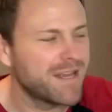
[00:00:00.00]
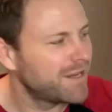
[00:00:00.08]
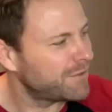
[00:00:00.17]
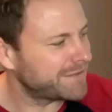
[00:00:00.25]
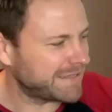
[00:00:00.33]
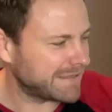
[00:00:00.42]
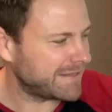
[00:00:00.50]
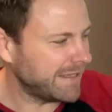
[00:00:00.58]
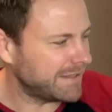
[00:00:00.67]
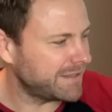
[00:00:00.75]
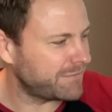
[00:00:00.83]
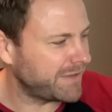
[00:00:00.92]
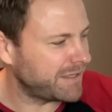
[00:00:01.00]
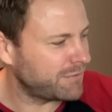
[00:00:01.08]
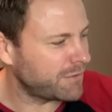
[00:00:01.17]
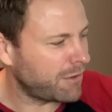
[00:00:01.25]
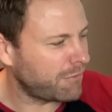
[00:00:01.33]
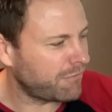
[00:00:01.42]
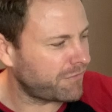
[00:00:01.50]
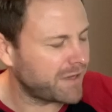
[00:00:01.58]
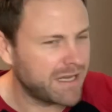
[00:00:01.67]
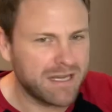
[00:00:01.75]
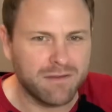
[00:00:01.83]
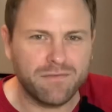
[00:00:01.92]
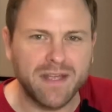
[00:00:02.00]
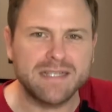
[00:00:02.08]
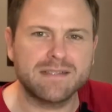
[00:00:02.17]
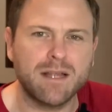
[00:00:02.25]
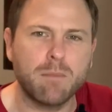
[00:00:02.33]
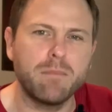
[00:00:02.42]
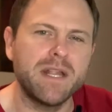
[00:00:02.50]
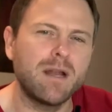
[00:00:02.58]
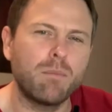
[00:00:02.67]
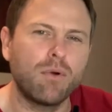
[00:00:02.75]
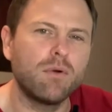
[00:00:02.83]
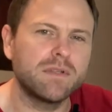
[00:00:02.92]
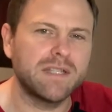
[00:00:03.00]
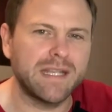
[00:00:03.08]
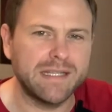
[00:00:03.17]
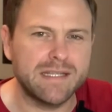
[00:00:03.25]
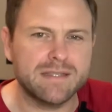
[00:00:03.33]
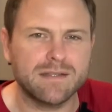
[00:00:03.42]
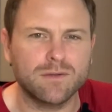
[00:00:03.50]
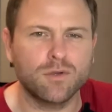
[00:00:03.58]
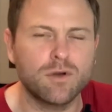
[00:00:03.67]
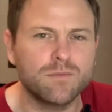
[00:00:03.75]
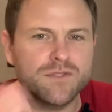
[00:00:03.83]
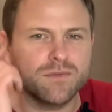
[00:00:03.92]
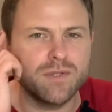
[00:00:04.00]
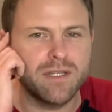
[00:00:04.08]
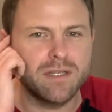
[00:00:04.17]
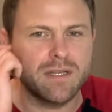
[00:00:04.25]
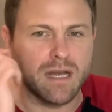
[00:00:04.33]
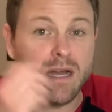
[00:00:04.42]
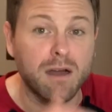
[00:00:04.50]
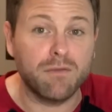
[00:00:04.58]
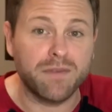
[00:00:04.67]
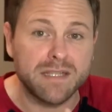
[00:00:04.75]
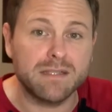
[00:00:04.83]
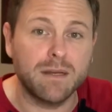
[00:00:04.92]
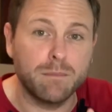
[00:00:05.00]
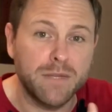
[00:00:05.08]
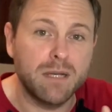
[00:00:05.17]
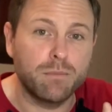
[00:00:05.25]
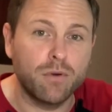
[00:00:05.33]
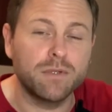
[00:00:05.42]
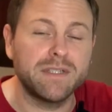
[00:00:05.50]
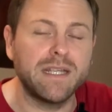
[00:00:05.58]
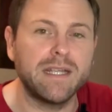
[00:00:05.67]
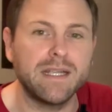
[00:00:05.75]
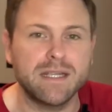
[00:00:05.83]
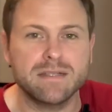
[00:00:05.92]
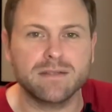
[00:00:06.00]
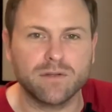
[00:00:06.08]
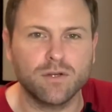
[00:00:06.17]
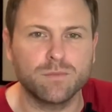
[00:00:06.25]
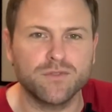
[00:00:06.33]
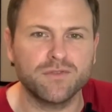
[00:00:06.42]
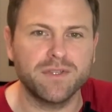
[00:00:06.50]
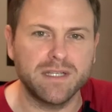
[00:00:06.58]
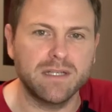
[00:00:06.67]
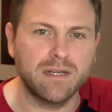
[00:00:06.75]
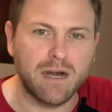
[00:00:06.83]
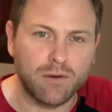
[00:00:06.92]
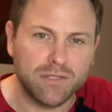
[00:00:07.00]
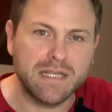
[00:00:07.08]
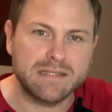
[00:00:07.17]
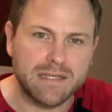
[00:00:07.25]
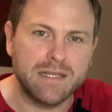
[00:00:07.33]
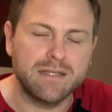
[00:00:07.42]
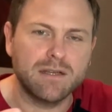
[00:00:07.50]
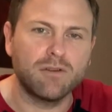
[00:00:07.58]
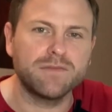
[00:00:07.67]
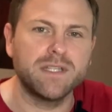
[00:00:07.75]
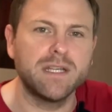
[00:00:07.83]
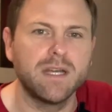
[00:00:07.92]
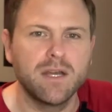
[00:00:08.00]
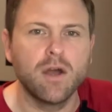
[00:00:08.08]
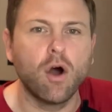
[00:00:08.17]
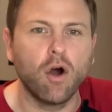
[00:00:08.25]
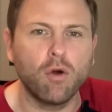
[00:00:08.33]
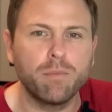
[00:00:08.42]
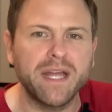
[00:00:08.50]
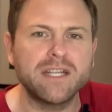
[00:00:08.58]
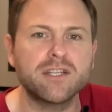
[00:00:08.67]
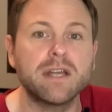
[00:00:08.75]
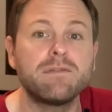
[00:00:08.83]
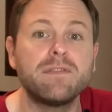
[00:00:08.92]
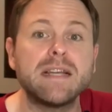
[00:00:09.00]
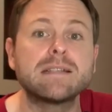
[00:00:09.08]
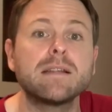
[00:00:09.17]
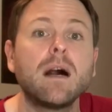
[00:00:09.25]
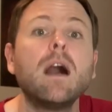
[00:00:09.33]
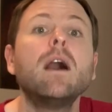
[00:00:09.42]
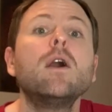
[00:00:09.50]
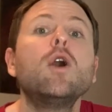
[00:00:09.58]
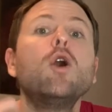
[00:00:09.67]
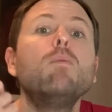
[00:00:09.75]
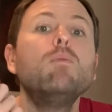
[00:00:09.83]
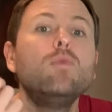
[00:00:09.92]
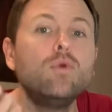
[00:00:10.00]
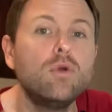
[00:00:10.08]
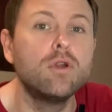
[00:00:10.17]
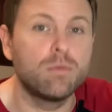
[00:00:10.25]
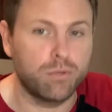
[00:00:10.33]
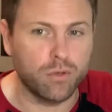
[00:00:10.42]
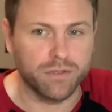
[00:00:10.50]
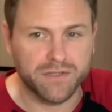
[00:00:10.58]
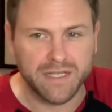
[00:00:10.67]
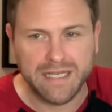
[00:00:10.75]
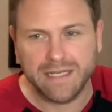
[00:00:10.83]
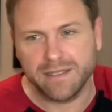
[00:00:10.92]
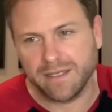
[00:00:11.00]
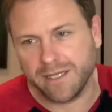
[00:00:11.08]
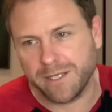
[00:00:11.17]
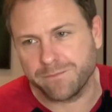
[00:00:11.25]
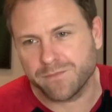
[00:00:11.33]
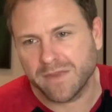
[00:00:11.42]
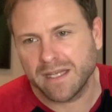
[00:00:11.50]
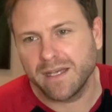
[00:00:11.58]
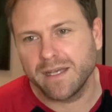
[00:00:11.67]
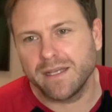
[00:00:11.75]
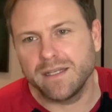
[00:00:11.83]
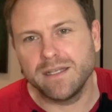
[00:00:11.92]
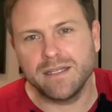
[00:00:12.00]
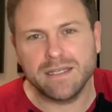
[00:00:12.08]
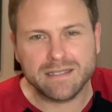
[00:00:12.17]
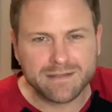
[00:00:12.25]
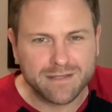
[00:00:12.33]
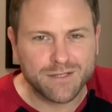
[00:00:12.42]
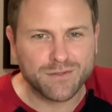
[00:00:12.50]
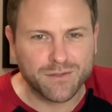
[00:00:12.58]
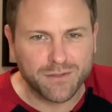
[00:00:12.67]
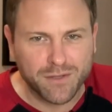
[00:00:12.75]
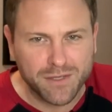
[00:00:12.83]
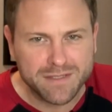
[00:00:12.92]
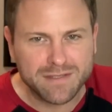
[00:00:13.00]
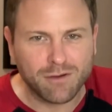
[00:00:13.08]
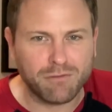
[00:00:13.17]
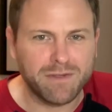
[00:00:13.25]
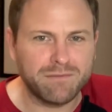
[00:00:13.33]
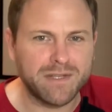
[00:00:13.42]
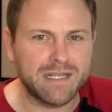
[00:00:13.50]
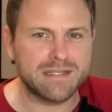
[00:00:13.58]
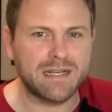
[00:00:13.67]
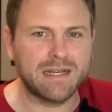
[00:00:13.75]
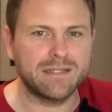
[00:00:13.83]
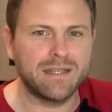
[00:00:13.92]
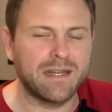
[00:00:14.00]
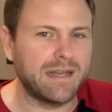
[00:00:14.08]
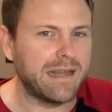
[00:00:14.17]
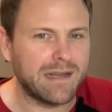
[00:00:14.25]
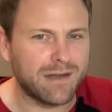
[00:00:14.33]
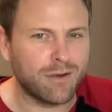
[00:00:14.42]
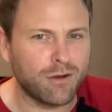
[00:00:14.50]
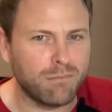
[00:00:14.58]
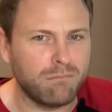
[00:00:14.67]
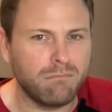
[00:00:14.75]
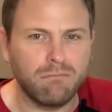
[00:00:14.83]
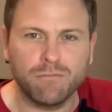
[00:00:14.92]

und tatsächlich, wenn du auf fesslermill.de dann kommst du äh, auf fesslermill.de gehst, dann kommst du auch tatsächlich auf die Homepage der Fesslermühle.de. Nichtsdestotrotz, auch wenn wir der Sache da näher kommen,